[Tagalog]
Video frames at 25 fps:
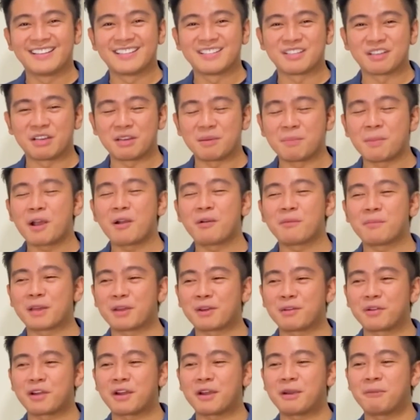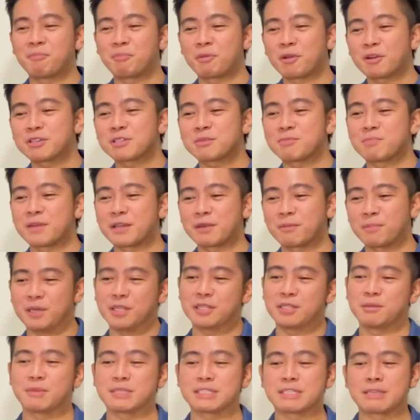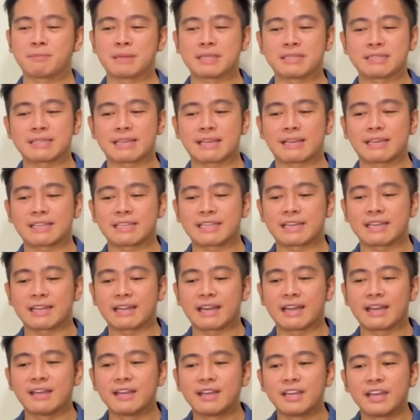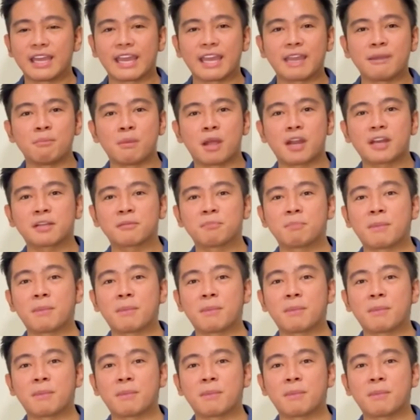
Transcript: So, halimbawa, meron kang prospect, pwede mo sabihin sa kanya na, Hey Mark,